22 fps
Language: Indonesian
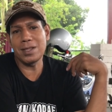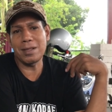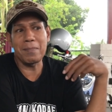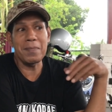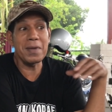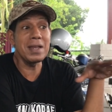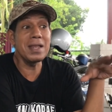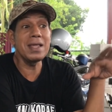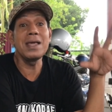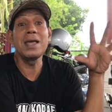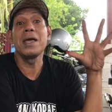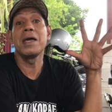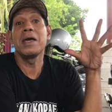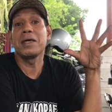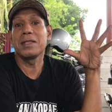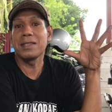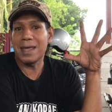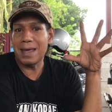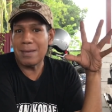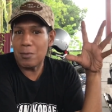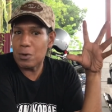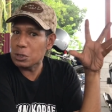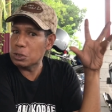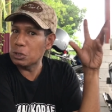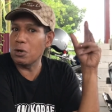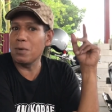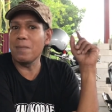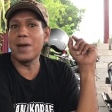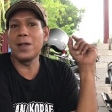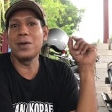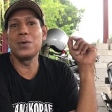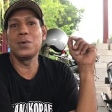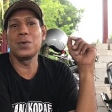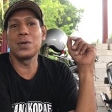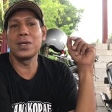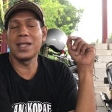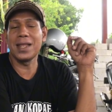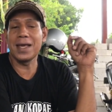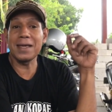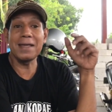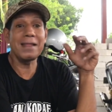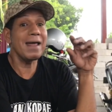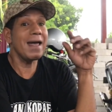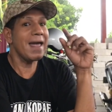Tapi ini saya mau coba dulu.
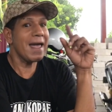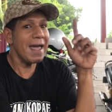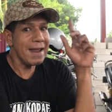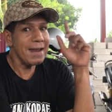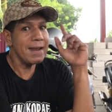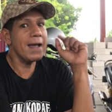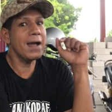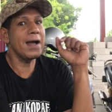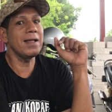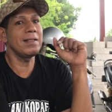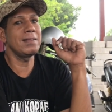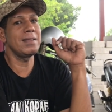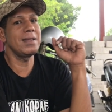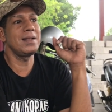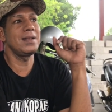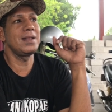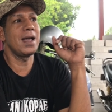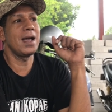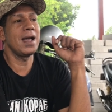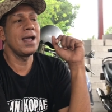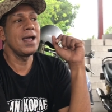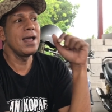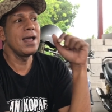Kira-kira enak atau tidak?